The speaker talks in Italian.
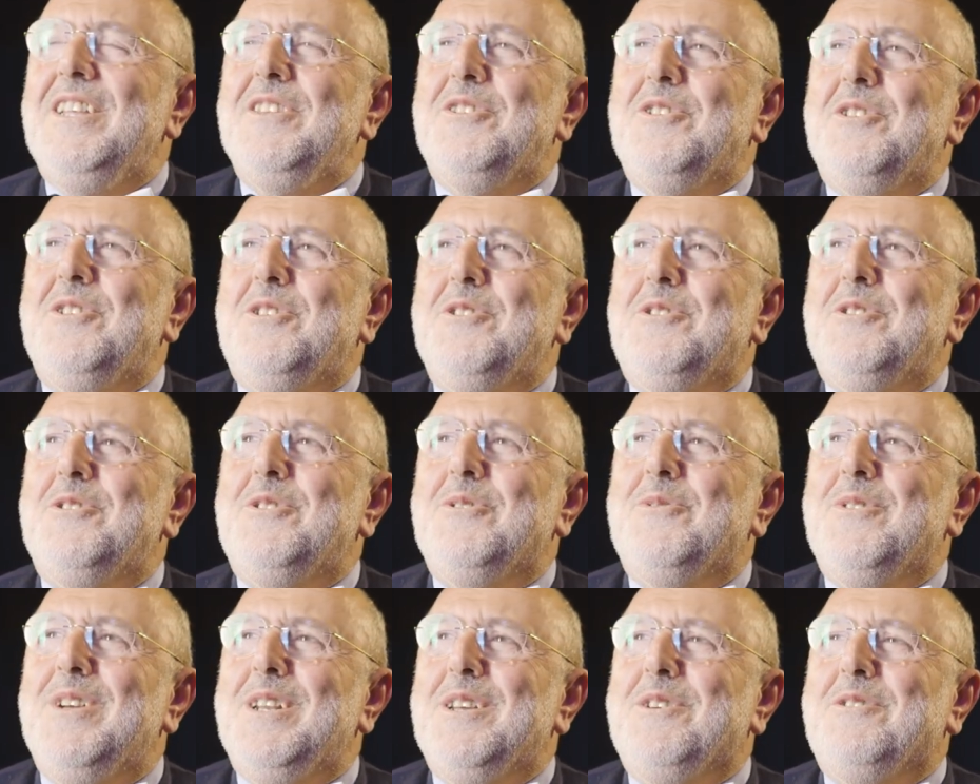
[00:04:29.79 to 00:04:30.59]
Non
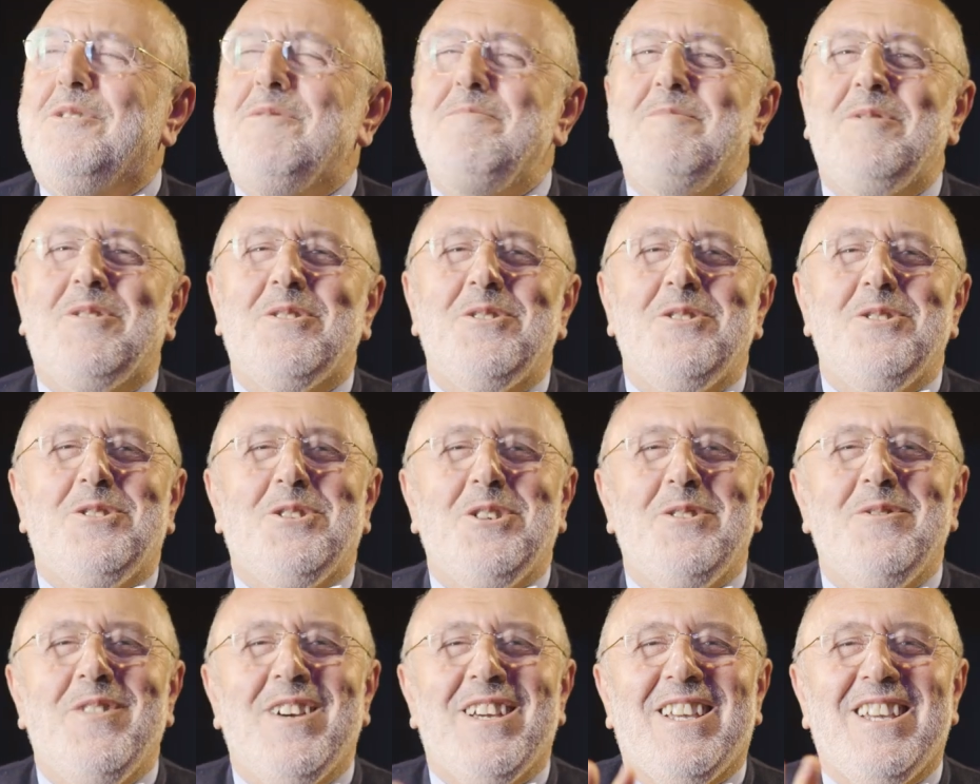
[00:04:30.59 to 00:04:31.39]
ricordo quale comico
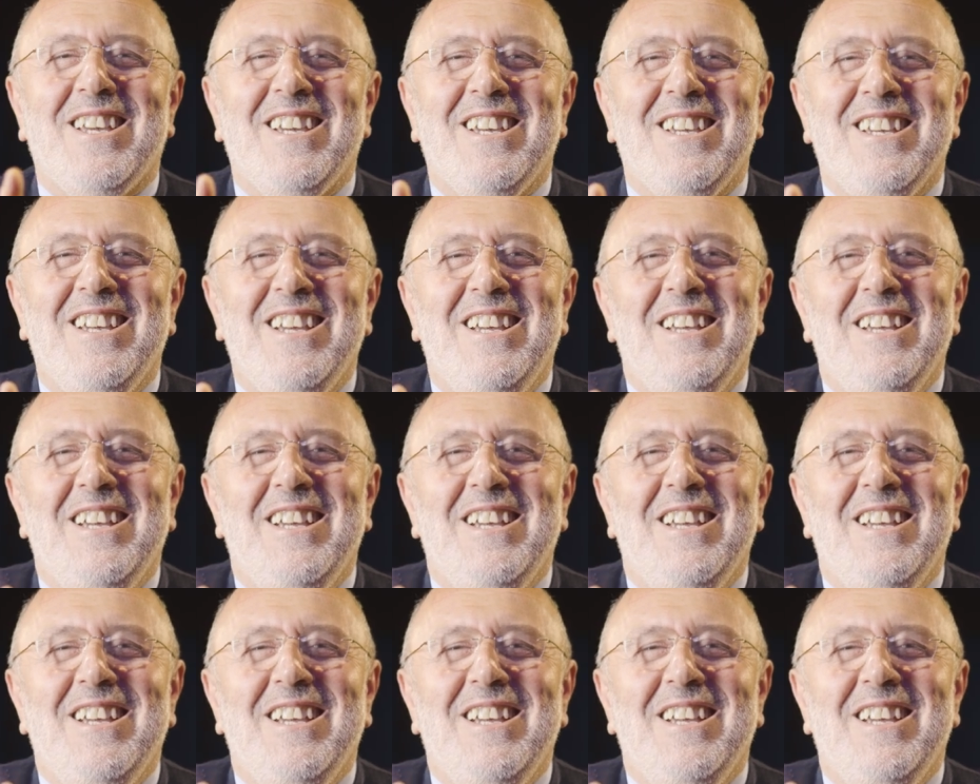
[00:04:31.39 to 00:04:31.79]
diceva che